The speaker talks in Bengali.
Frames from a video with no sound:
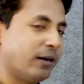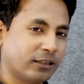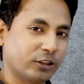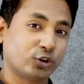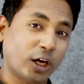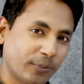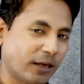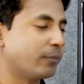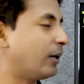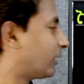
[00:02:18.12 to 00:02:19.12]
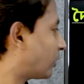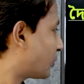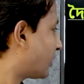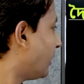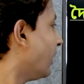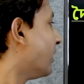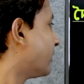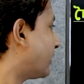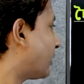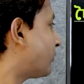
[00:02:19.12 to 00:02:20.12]
ভাগ ছয় ভাগে ভাগ করা যায়
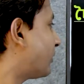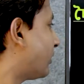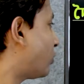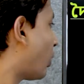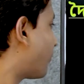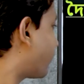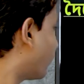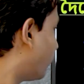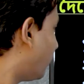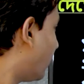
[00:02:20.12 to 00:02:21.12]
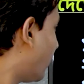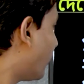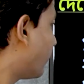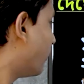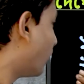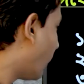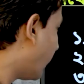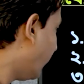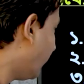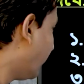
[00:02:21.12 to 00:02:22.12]
সেটা হচ্ছে টপস উল
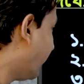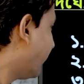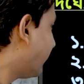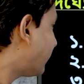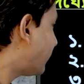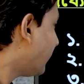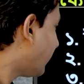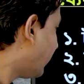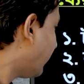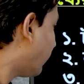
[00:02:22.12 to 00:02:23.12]
নয়েল স্ট্রিকলি